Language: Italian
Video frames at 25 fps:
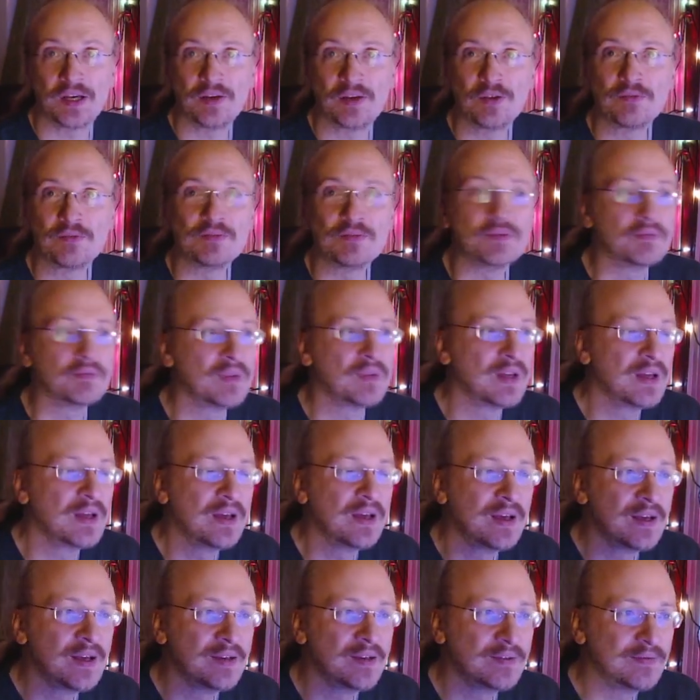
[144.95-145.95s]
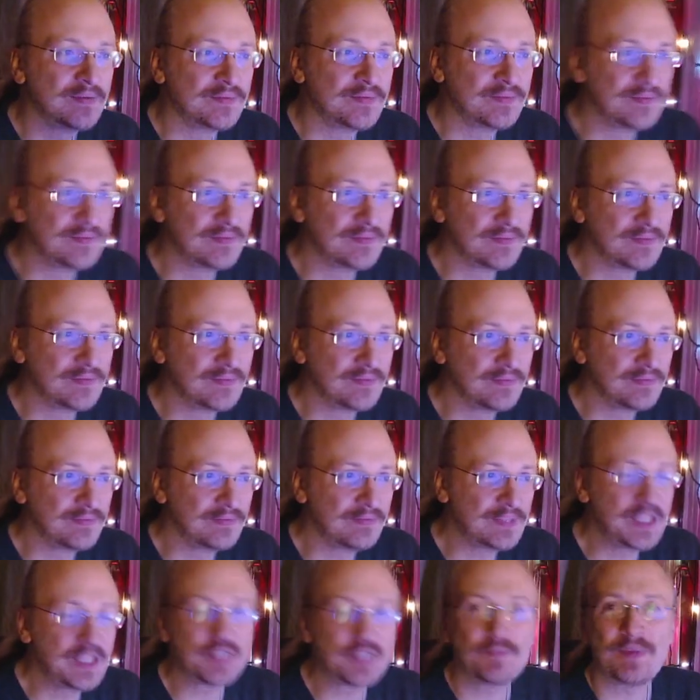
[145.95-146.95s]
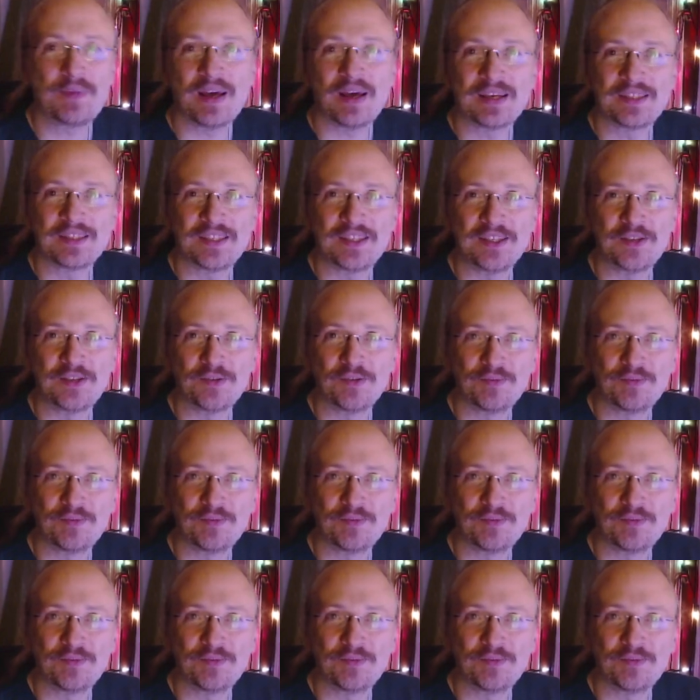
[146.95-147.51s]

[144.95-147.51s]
Io, mi dispiace di non